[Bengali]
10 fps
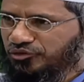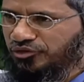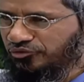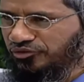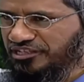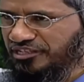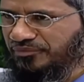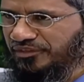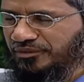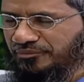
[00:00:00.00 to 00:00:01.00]
একইভাবে
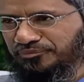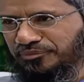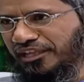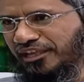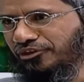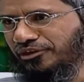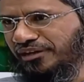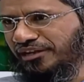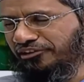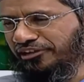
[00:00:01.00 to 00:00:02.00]
রমজান
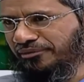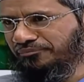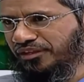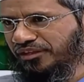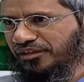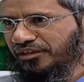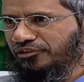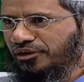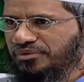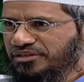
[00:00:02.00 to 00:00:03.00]
মাসে যদি
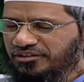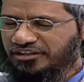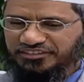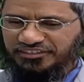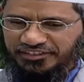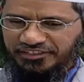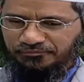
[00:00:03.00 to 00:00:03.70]
শয়তান থেকে দূরে